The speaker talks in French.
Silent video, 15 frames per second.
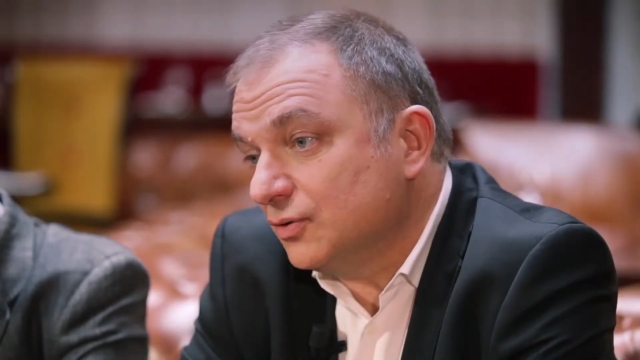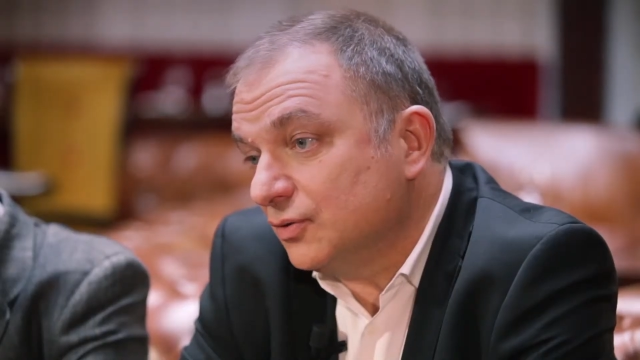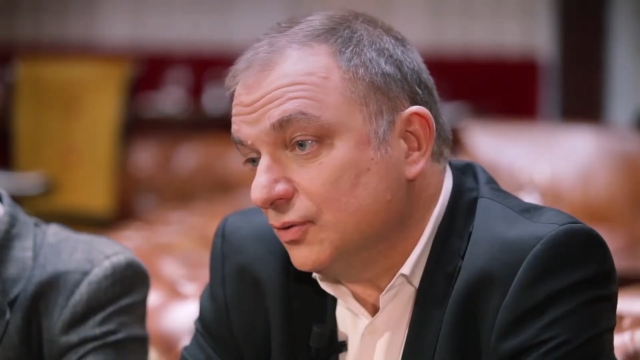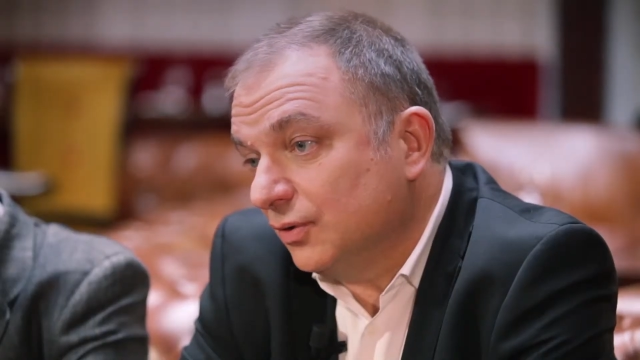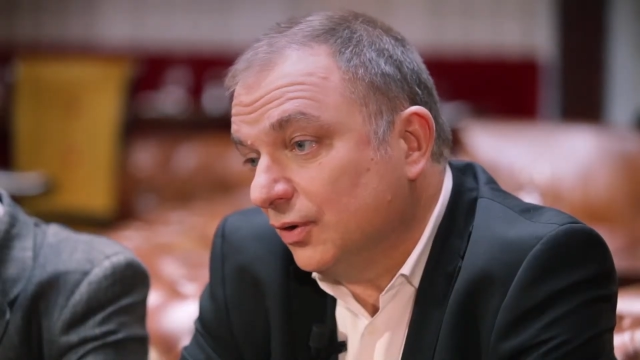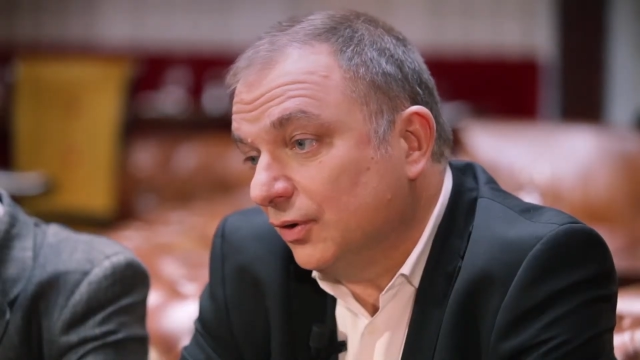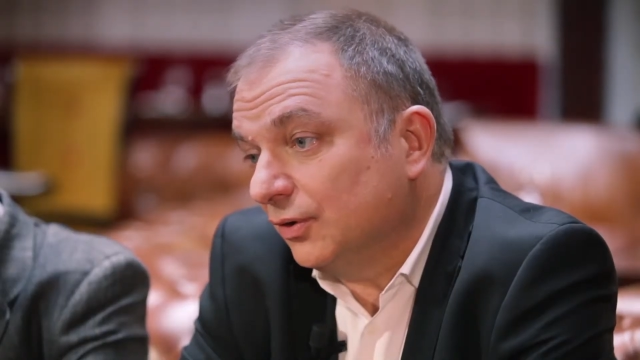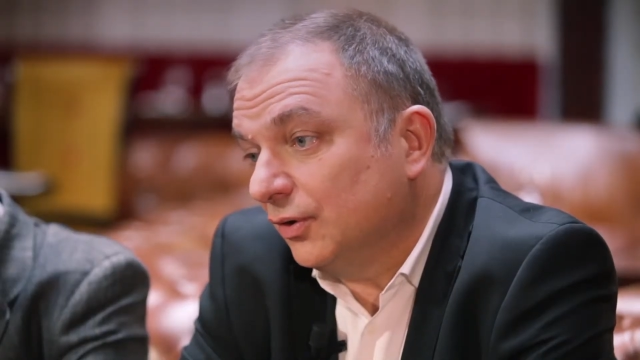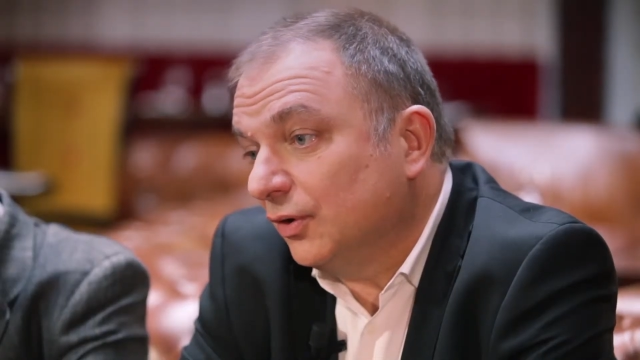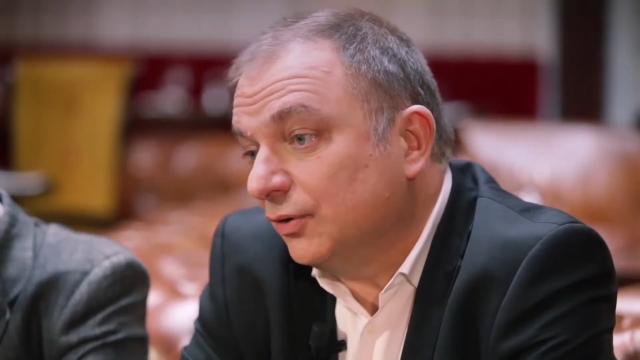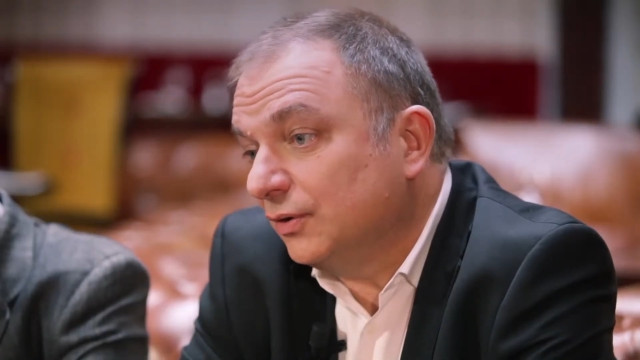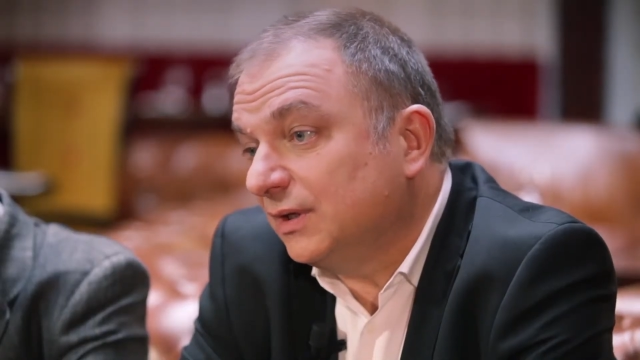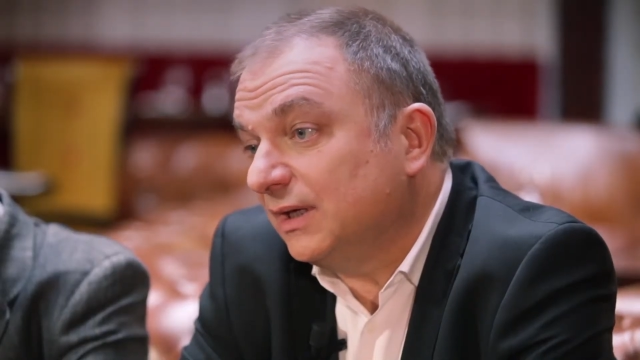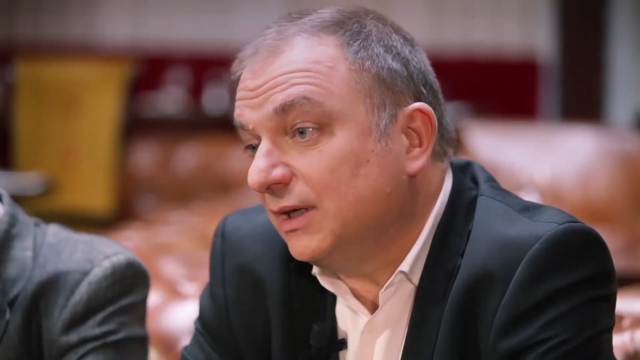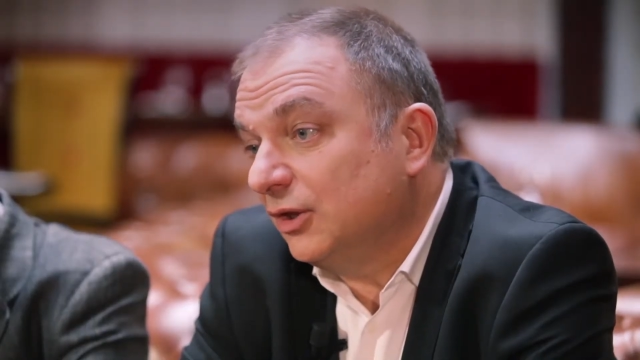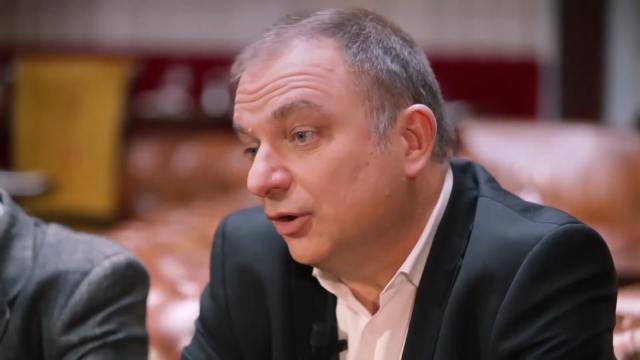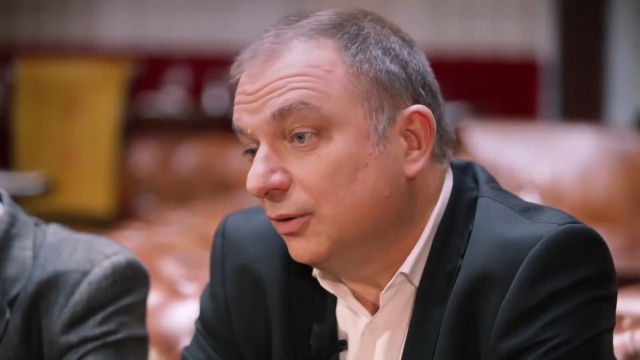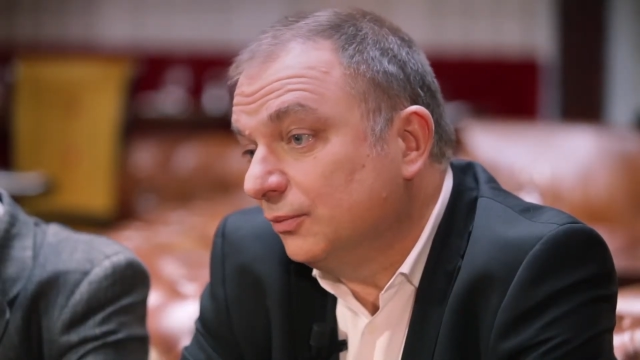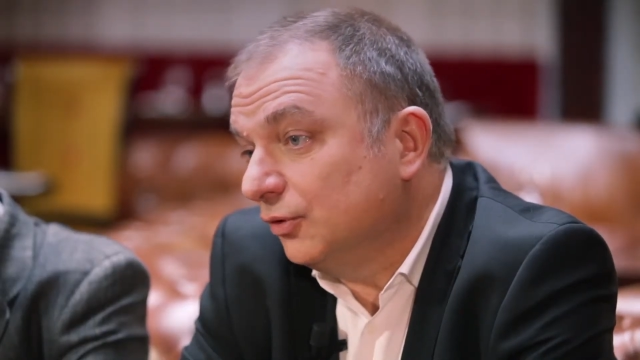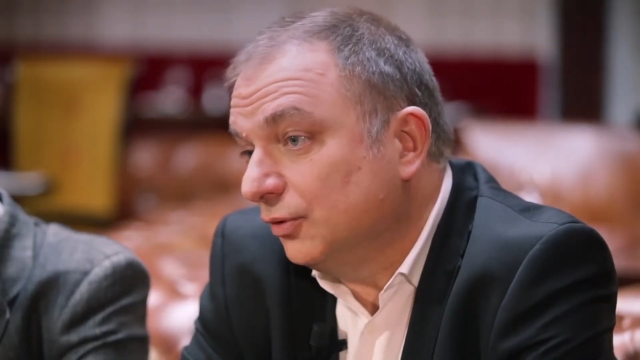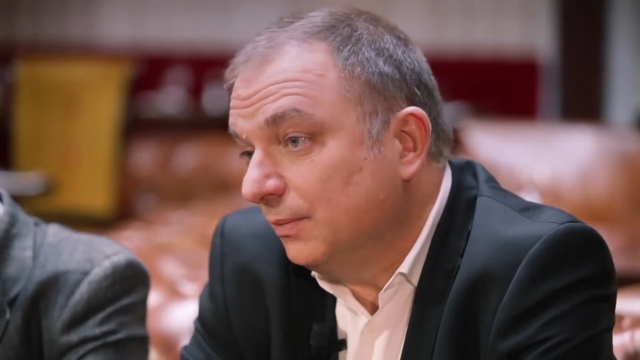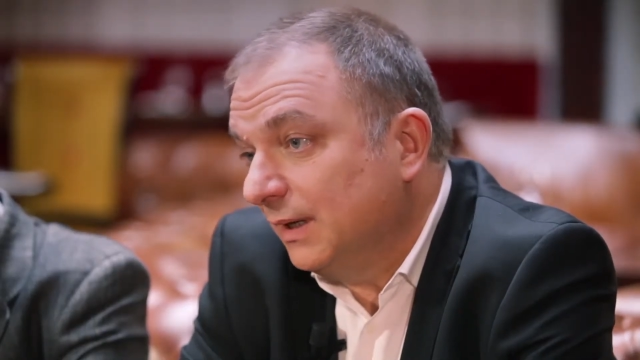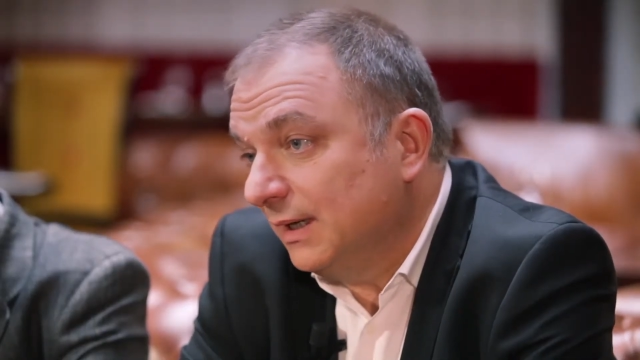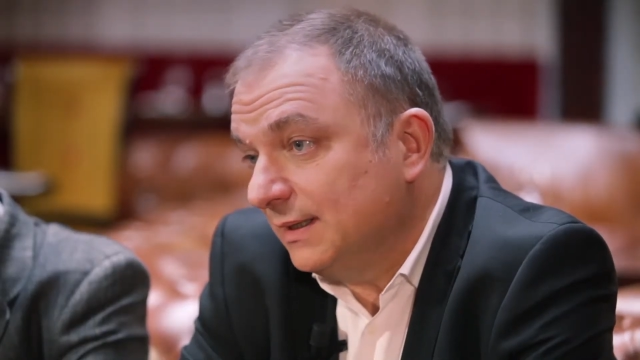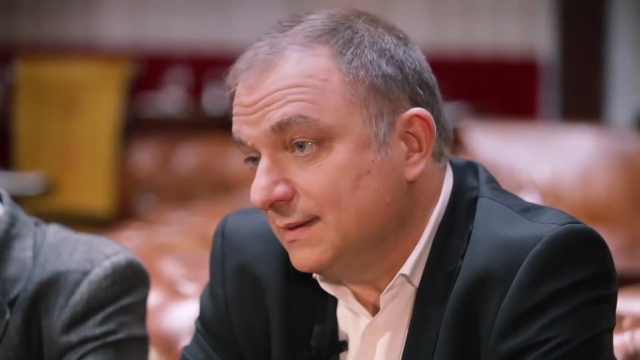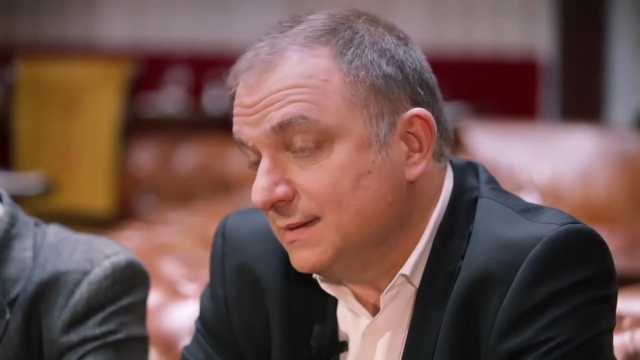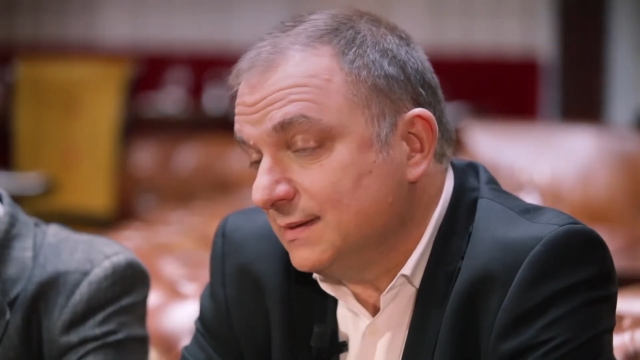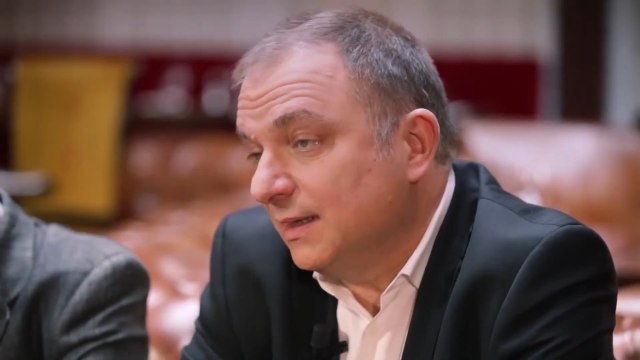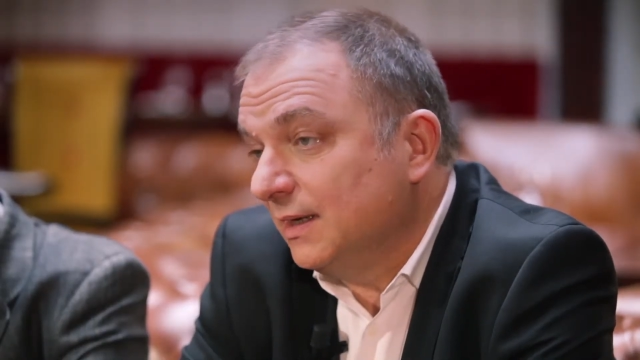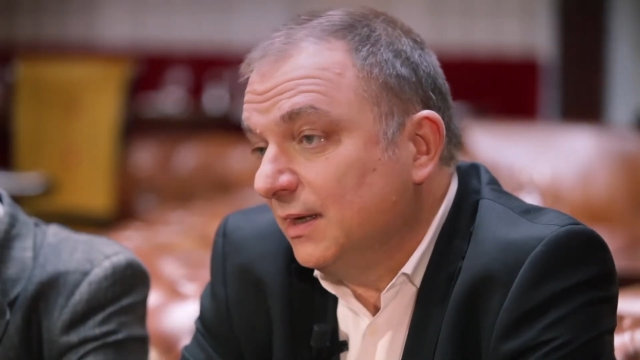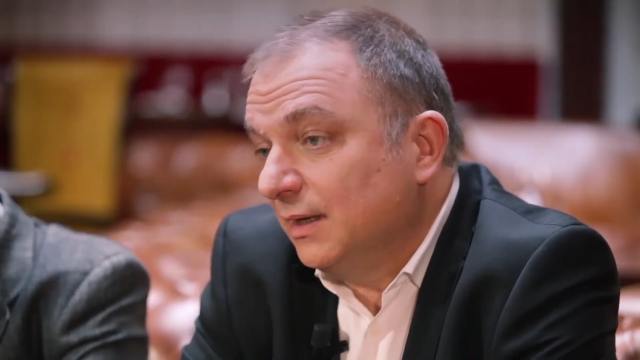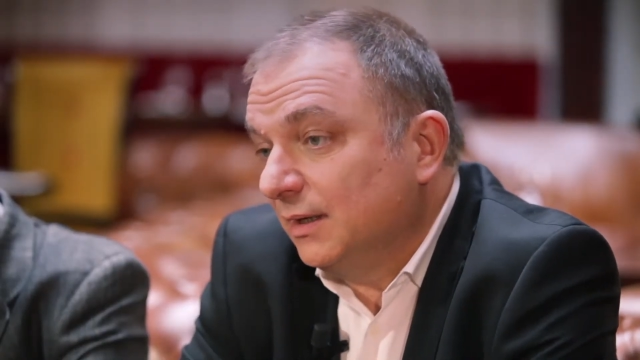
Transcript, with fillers: sur un, trinôme de base,